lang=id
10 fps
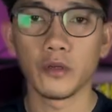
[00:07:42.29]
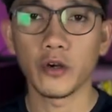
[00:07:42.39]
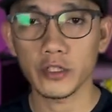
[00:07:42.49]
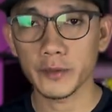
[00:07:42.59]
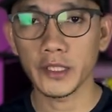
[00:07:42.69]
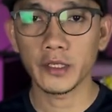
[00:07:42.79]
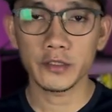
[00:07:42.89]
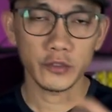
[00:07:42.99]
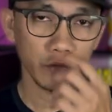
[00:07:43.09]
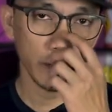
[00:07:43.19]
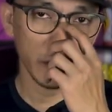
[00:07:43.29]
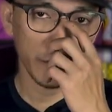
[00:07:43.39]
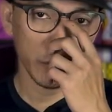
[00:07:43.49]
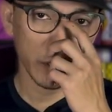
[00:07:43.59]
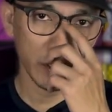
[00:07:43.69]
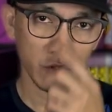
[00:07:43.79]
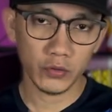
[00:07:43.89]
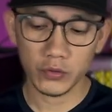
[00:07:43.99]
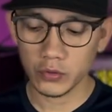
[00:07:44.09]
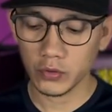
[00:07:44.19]
Oke Sobat Hackers, itu dia review saya
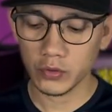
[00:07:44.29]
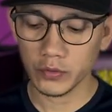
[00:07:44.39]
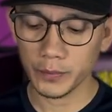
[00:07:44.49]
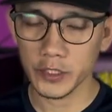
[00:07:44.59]
untuk